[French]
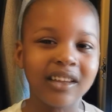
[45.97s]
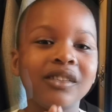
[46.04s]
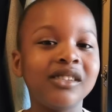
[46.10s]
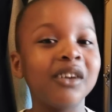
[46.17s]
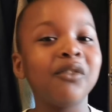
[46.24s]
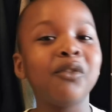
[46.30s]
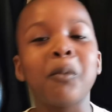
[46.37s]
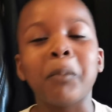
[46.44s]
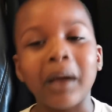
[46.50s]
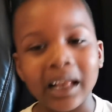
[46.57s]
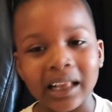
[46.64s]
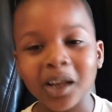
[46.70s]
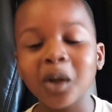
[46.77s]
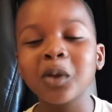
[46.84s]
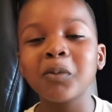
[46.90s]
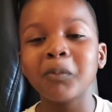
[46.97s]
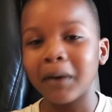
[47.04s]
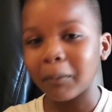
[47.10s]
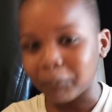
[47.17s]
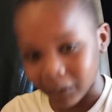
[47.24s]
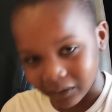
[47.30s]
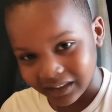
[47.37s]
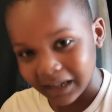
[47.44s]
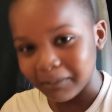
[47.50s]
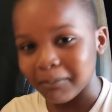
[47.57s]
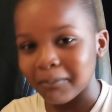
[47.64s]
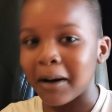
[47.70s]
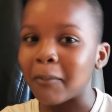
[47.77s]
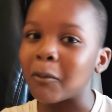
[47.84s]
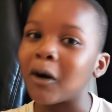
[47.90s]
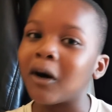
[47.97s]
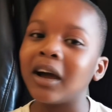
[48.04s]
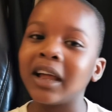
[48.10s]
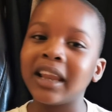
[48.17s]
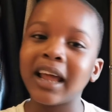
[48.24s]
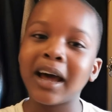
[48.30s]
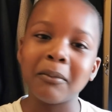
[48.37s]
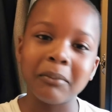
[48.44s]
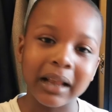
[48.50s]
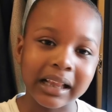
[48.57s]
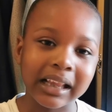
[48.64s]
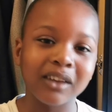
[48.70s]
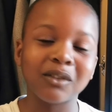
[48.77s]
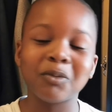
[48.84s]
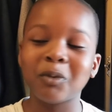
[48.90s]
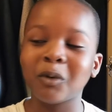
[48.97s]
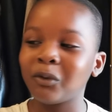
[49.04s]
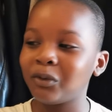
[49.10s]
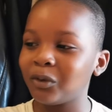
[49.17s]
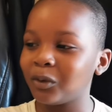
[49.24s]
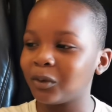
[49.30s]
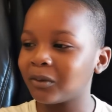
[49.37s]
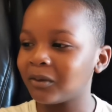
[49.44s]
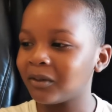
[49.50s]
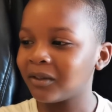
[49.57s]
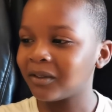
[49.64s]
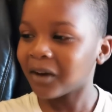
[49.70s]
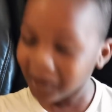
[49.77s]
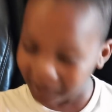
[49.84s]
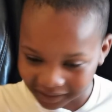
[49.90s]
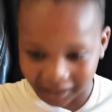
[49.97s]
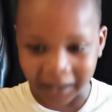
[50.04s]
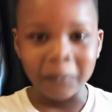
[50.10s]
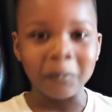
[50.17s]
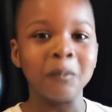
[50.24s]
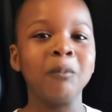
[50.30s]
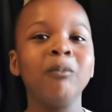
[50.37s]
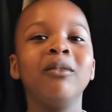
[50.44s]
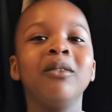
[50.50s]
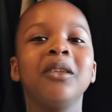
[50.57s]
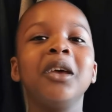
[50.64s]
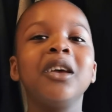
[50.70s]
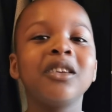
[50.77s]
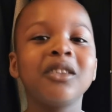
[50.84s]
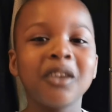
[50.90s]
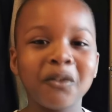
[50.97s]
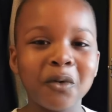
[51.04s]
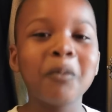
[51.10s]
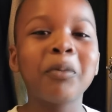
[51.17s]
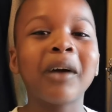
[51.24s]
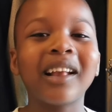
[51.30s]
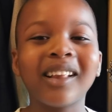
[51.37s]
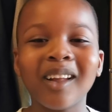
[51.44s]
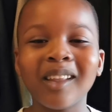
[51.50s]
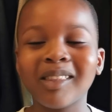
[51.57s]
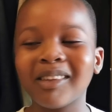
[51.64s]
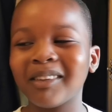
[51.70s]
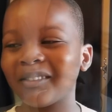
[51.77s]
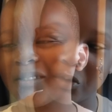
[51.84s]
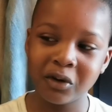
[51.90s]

Je vous présente ma petite maman. Elle a un message pour maman. Ok. Je vous présente.